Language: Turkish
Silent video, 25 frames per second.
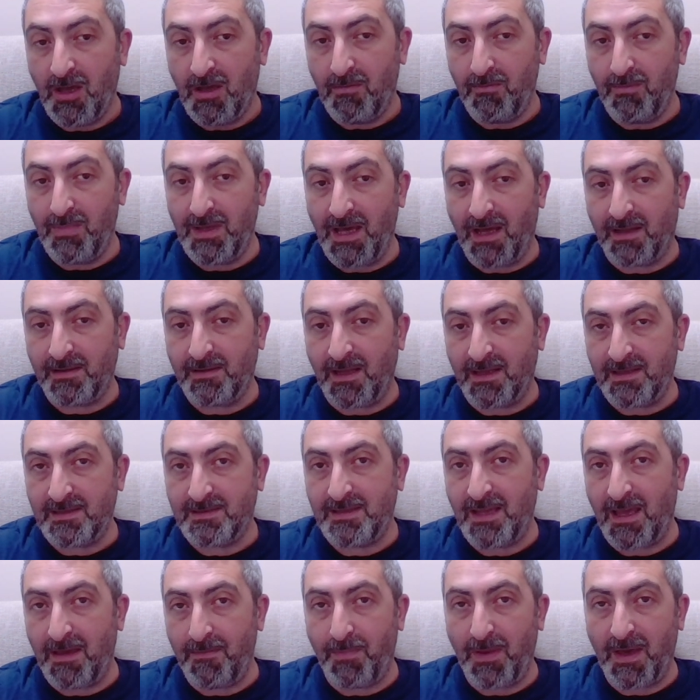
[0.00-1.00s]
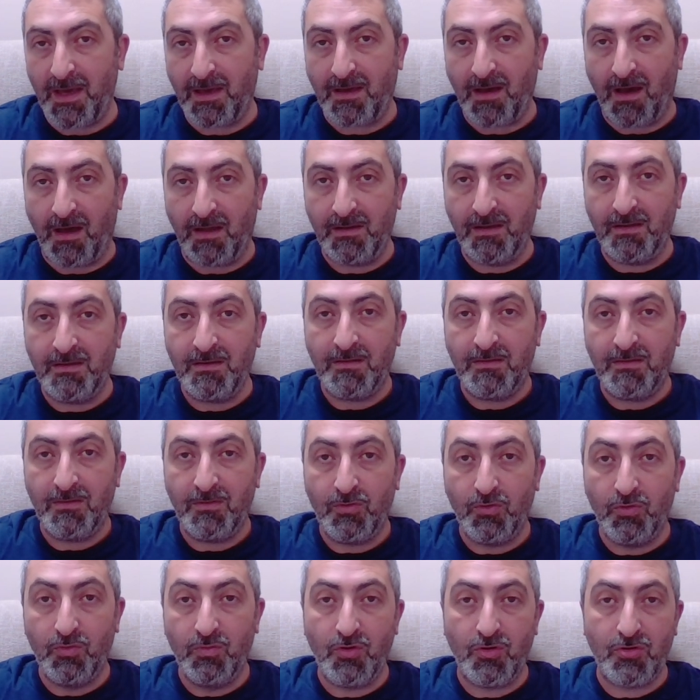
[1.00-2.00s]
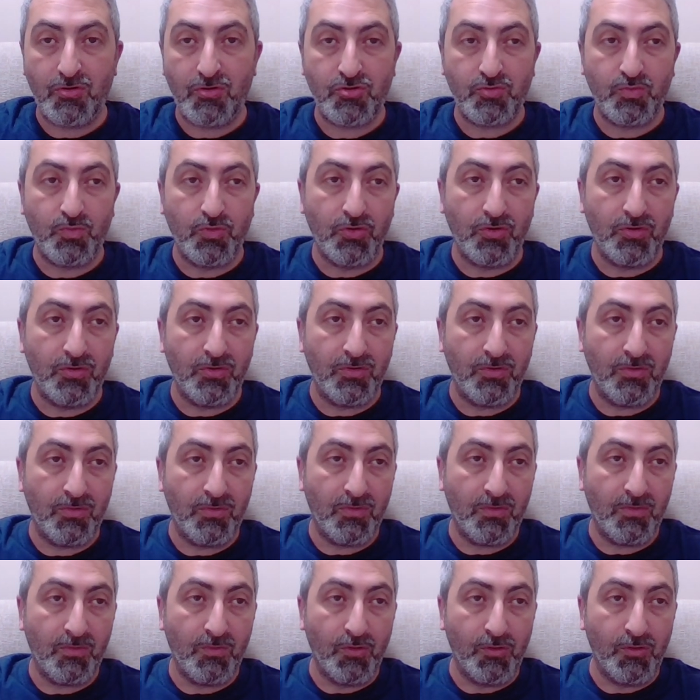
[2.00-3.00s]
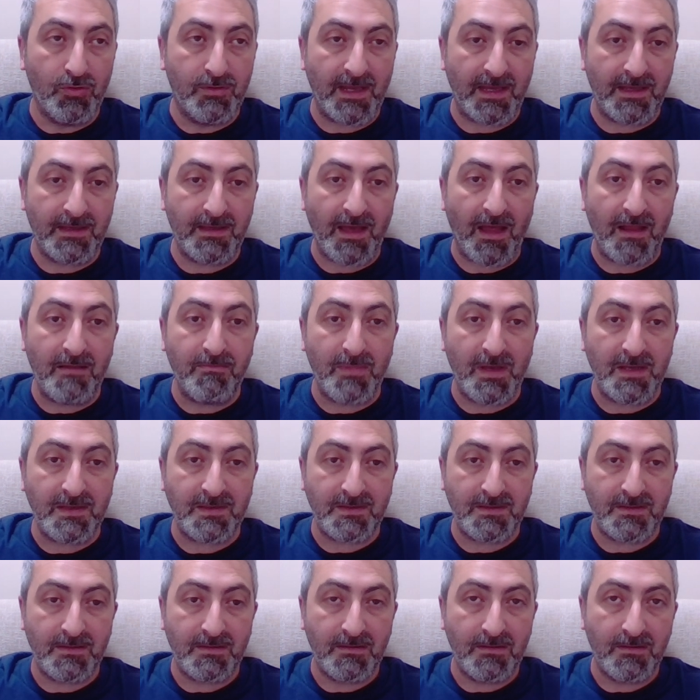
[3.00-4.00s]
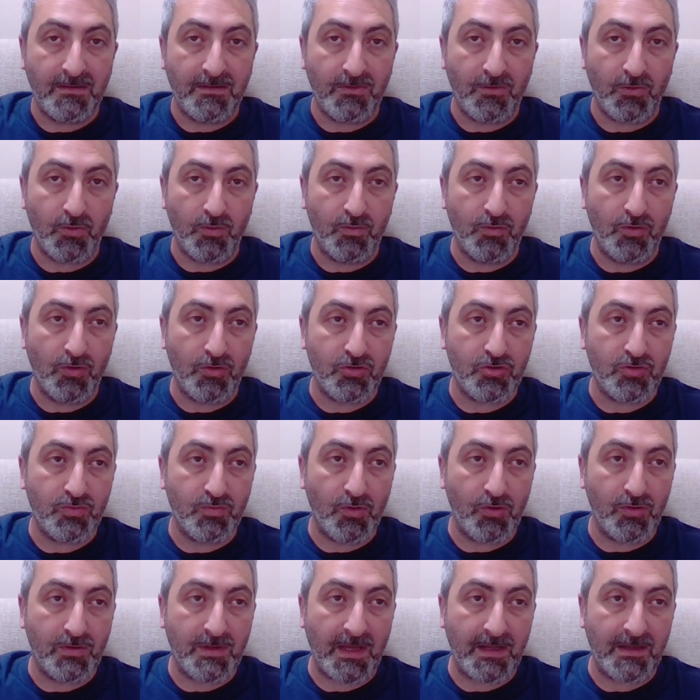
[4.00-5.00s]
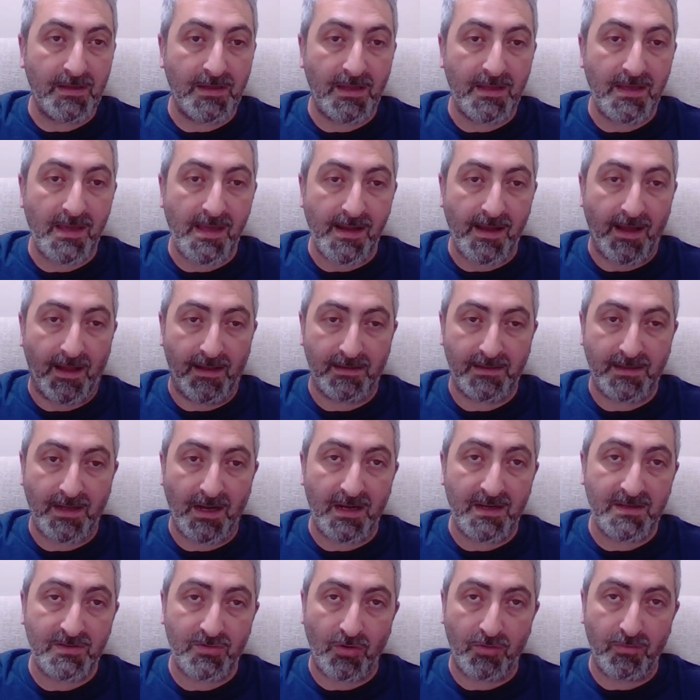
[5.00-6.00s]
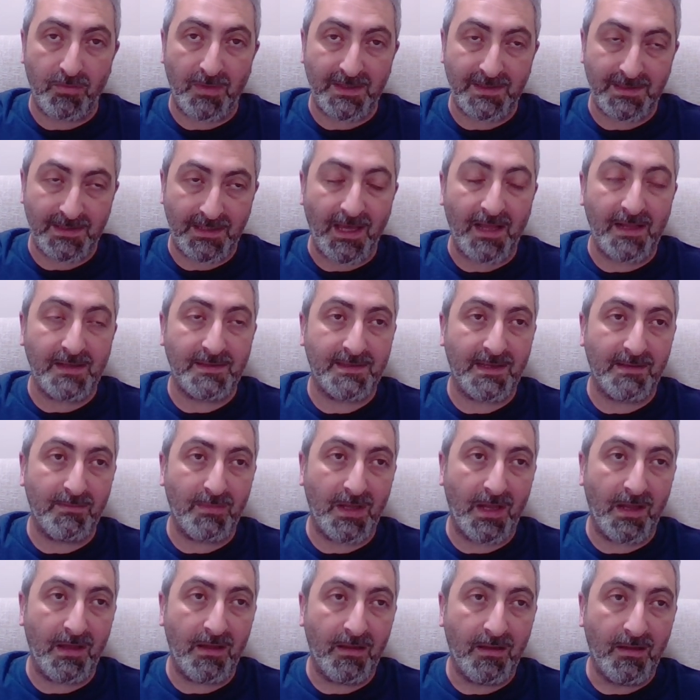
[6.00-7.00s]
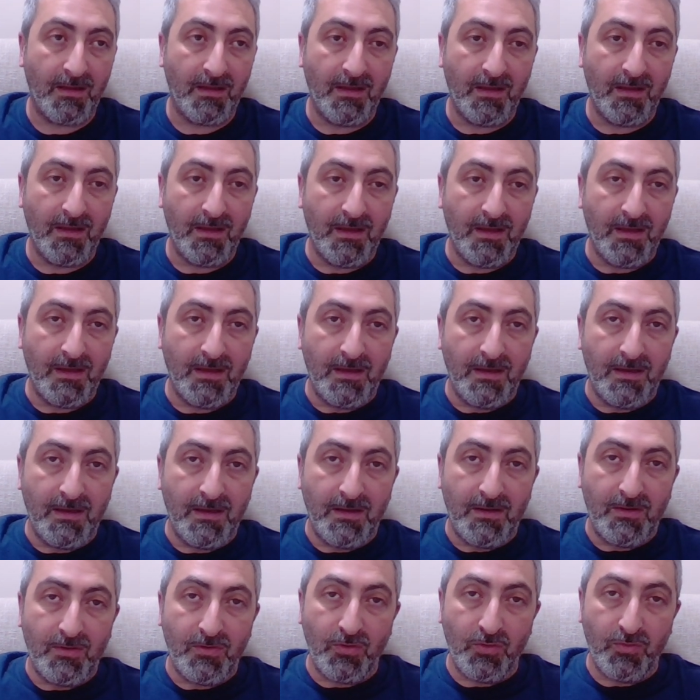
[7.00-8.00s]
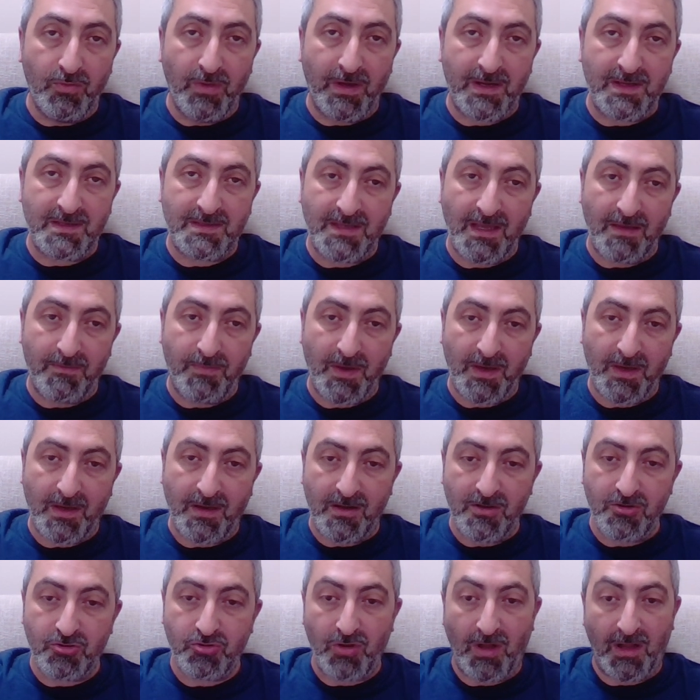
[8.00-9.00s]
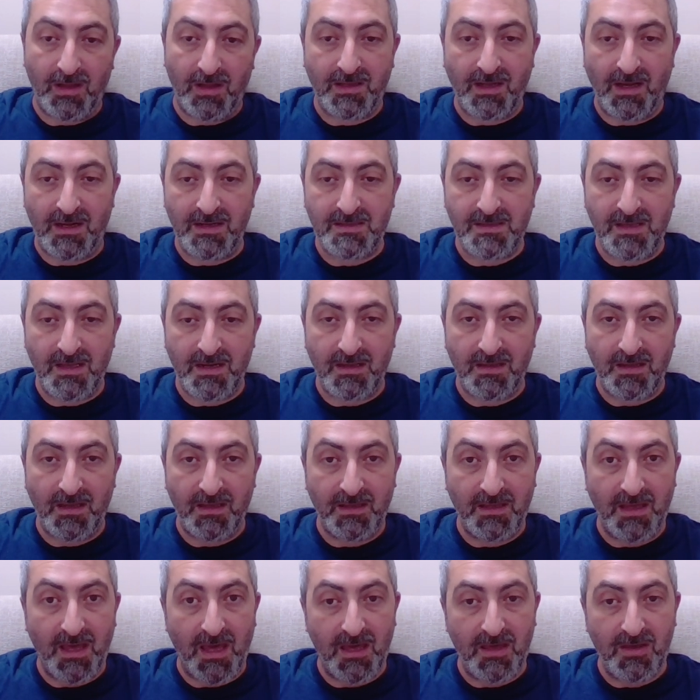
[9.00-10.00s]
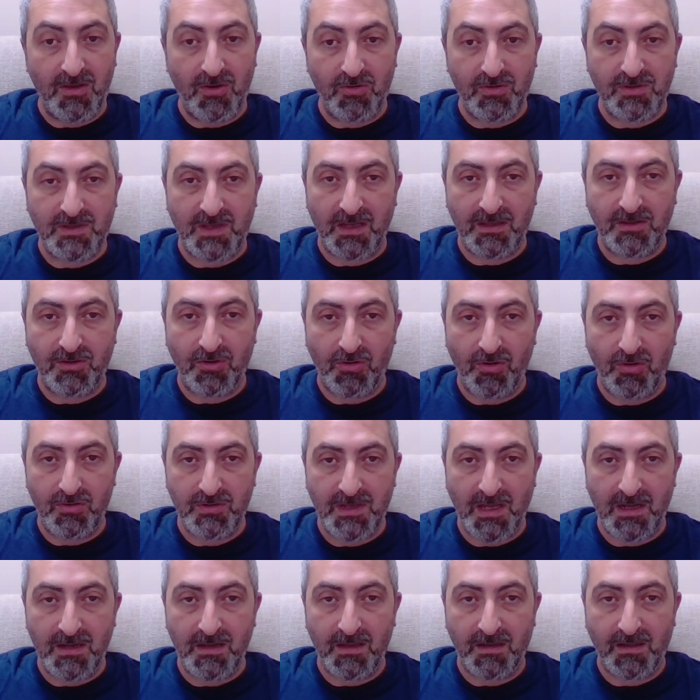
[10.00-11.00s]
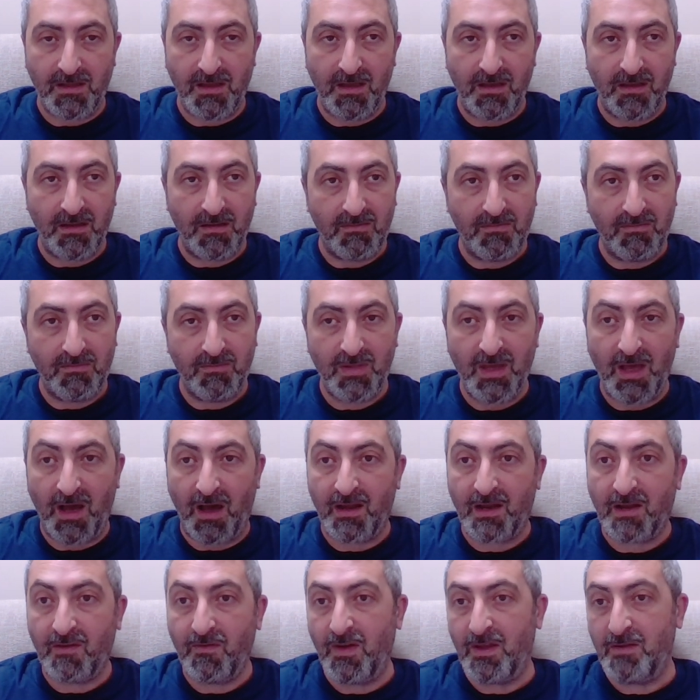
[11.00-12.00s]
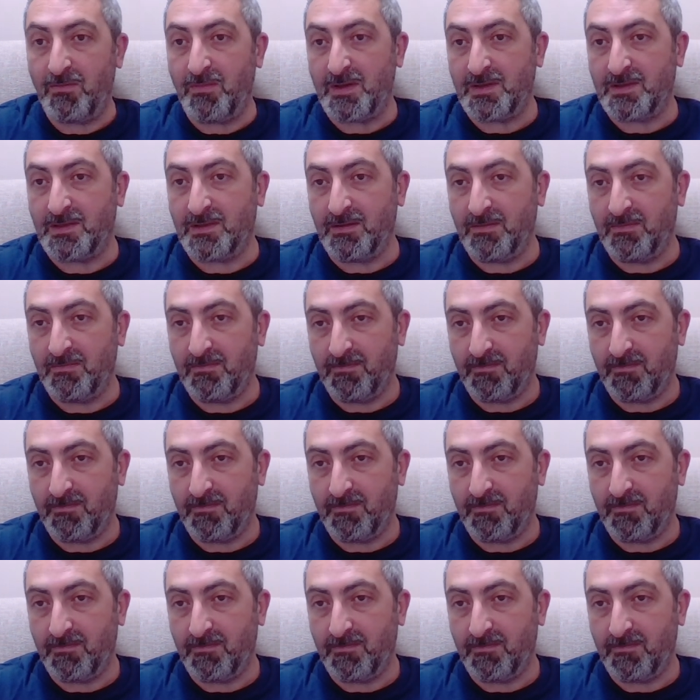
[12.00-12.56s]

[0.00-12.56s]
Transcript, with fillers: Bir yandan SPK'nın umuyoruz bugün bülten gelmez. Umuyoruz bültende yeni halka arz olmaz gelse bile. Umarız SPK'nın şu halka arzlara da GYO sektörü özellikle bir ara vermesi.